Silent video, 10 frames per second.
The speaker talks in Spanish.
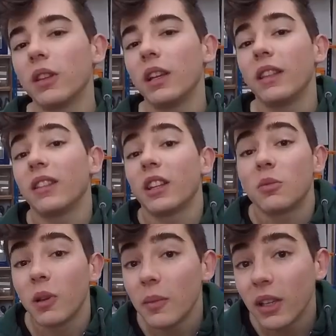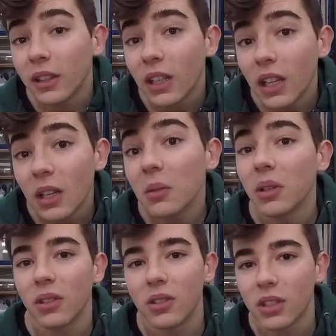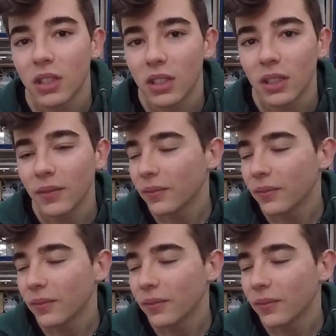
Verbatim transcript: de licencia experimental, bueno, cosas así.